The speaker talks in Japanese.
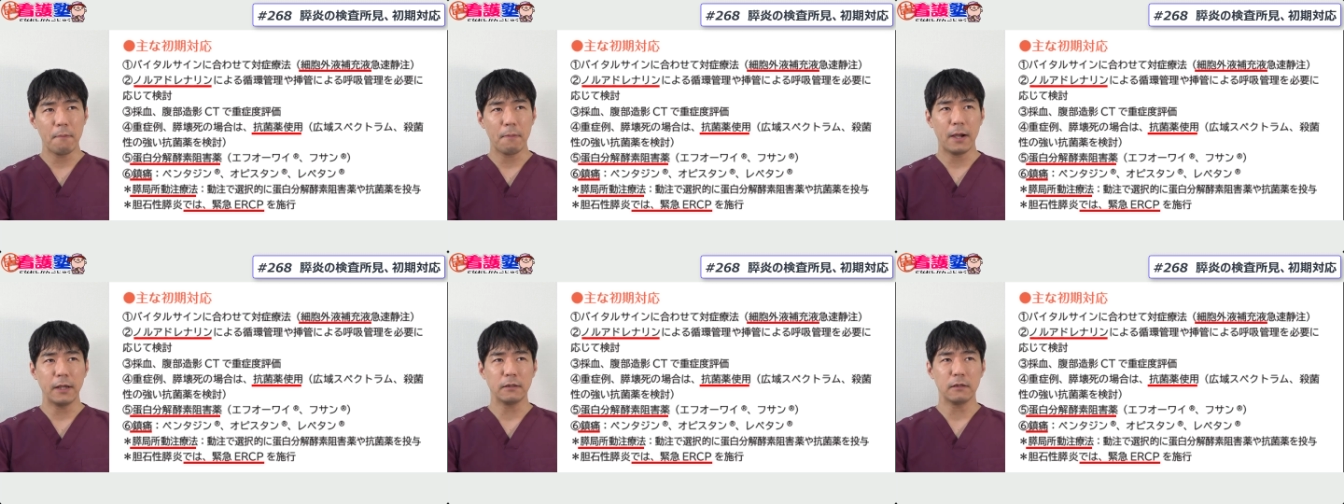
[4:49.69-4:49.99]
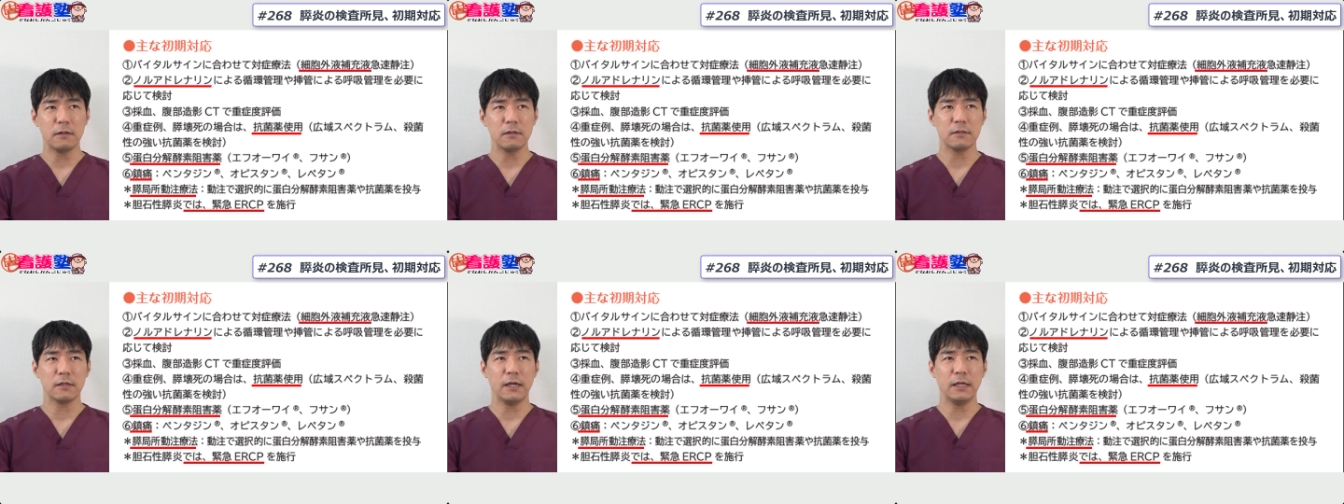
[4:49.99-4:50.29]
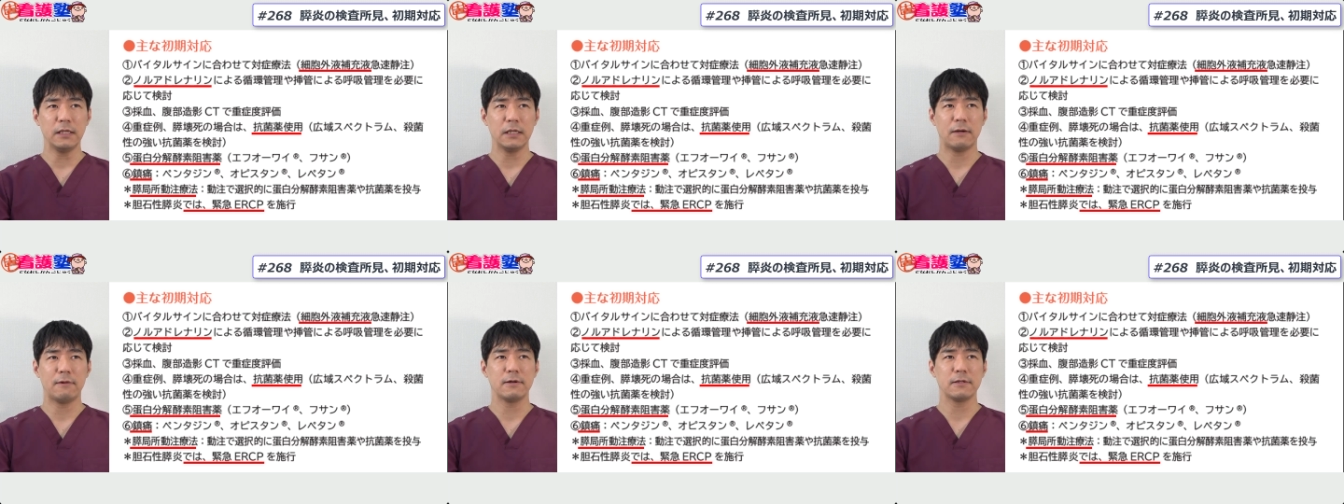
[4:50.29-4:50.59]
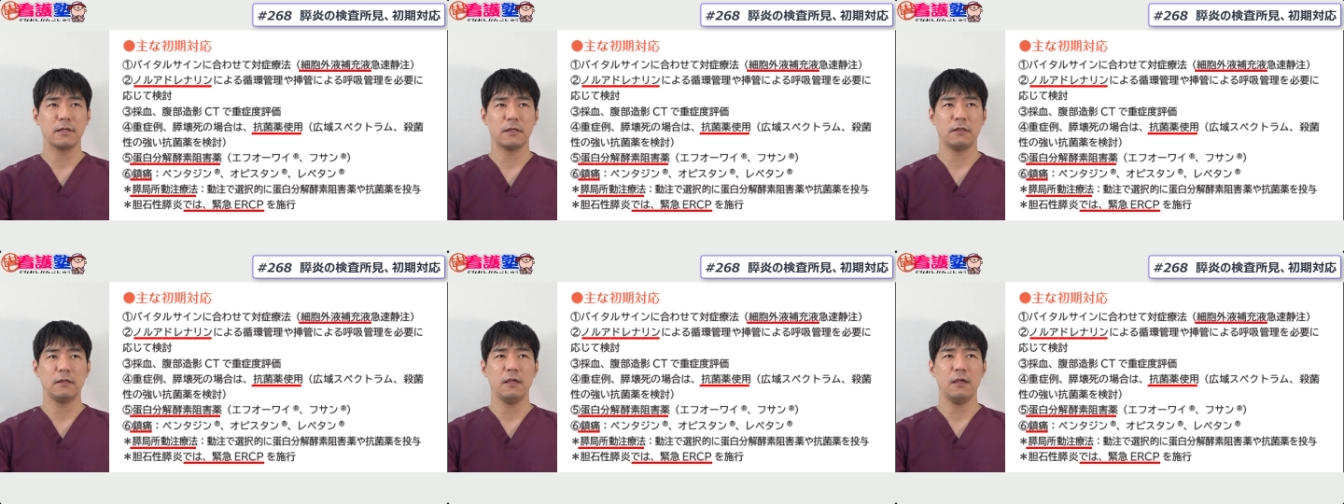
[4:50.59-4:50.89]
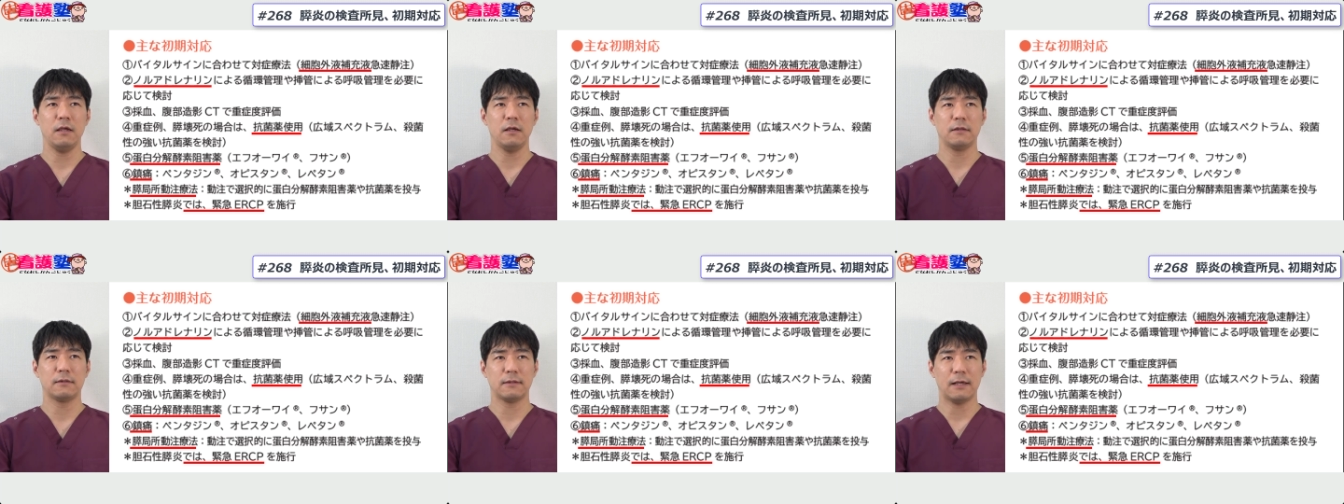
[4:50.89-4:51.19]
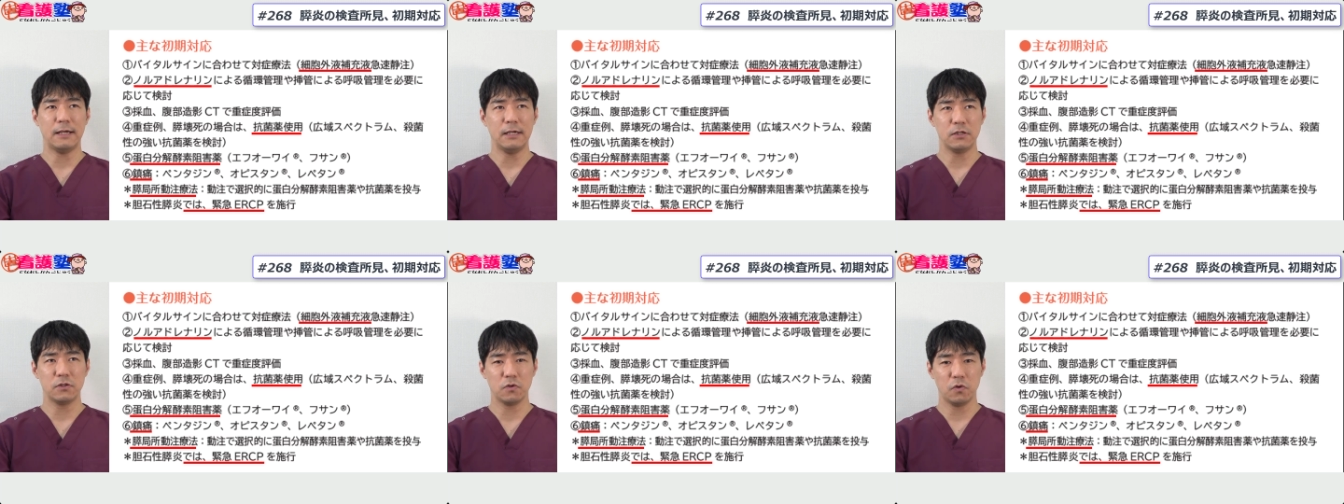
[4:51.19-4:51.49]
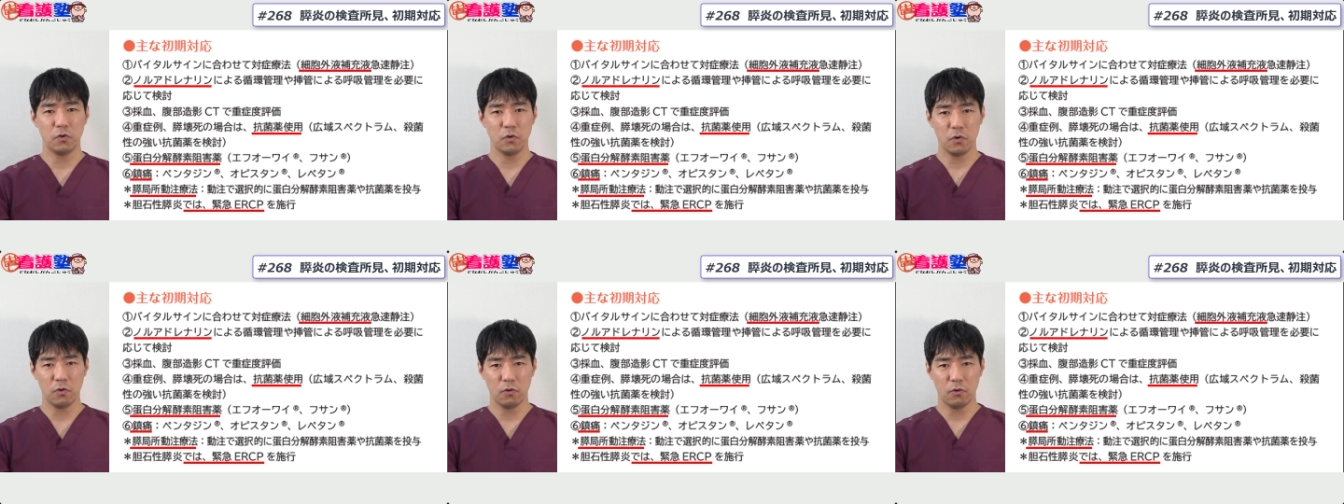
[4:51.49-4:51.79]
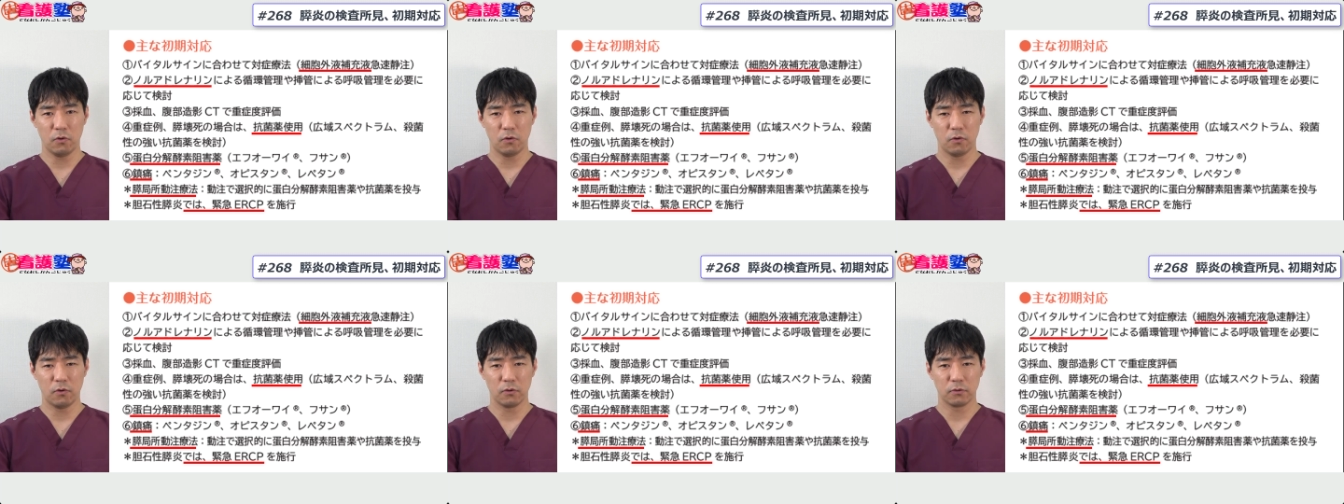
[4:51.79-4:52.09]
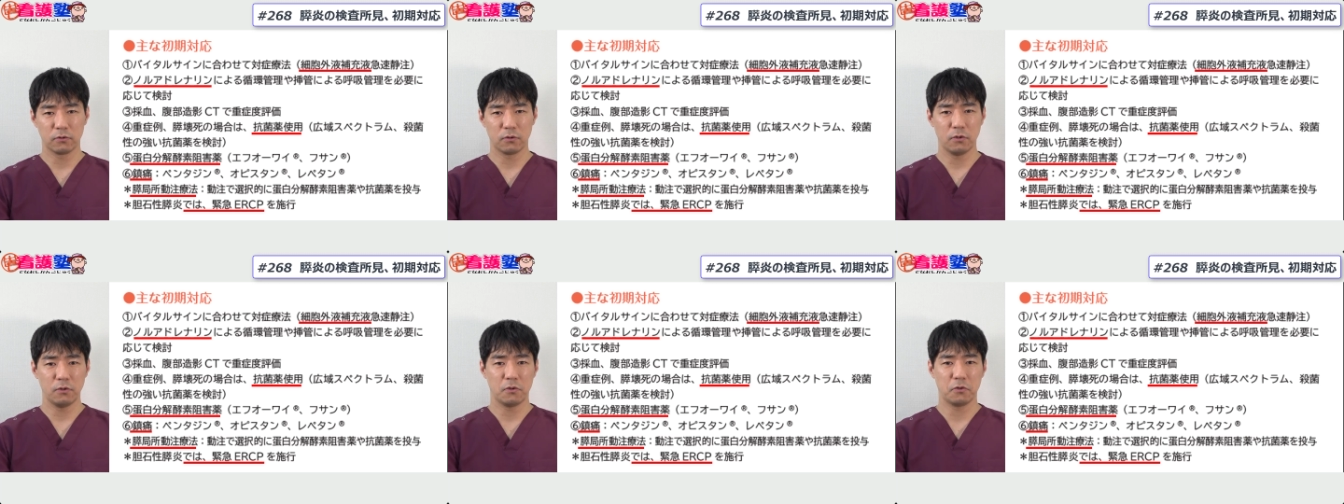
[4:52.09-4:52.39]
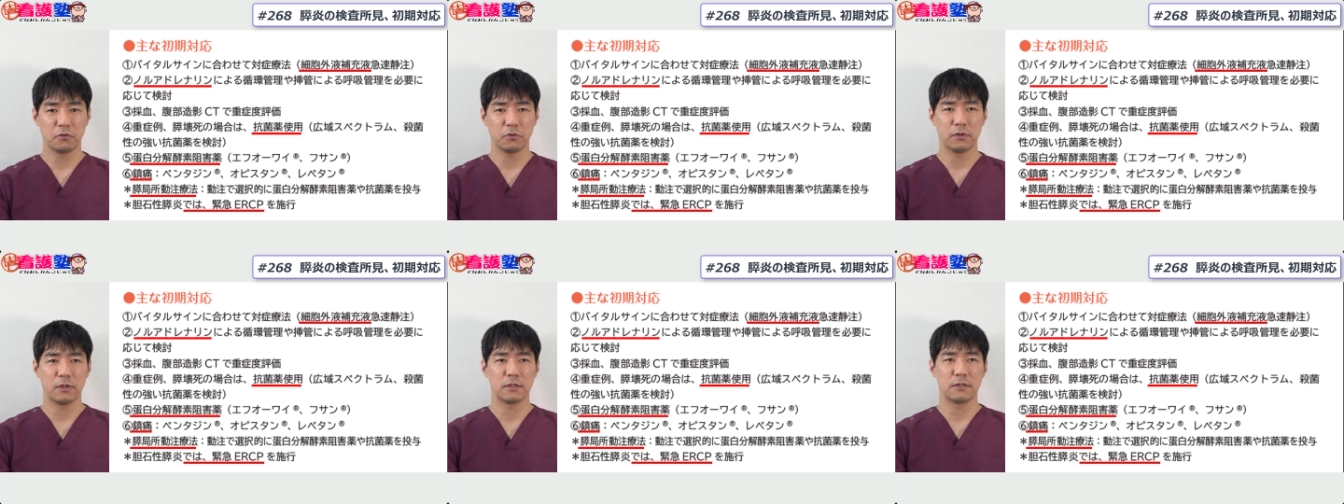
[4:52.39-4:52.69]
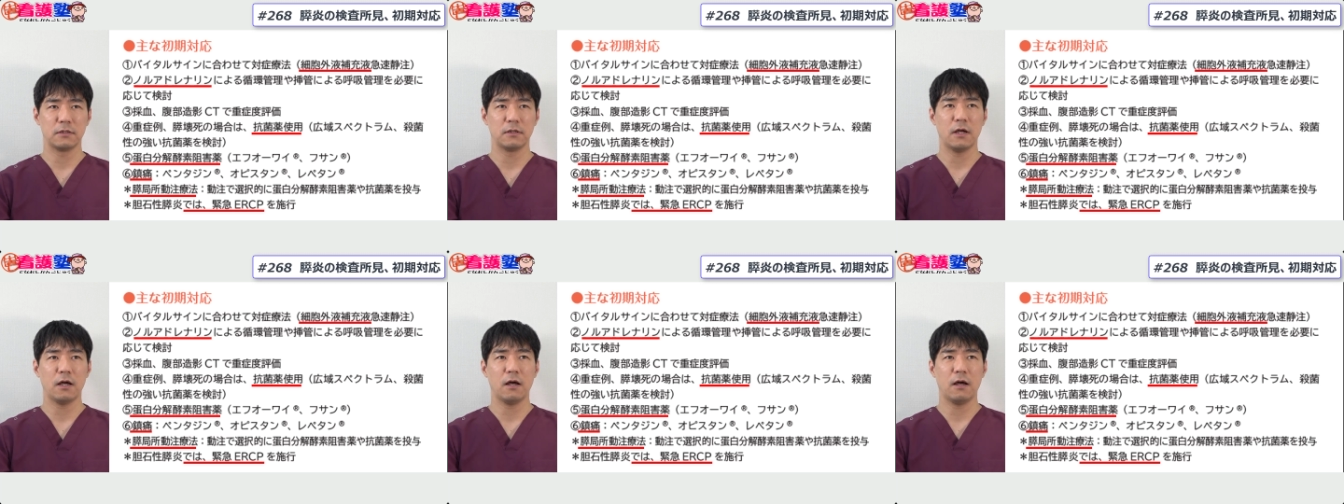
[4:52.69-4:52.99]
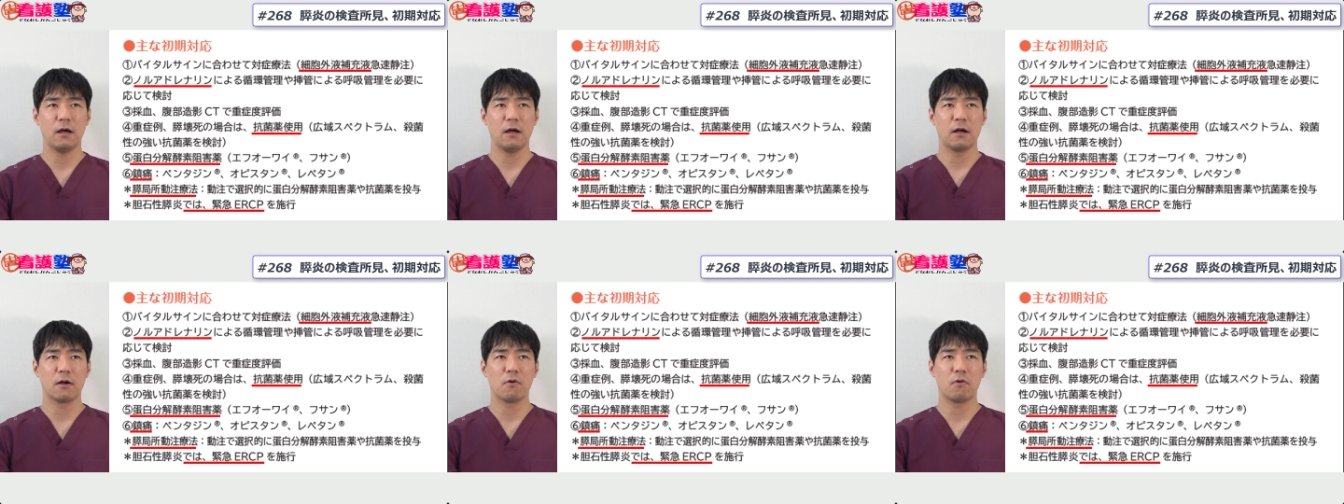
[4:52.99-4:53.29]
バイタルサインに合わせて対症療法ということですが、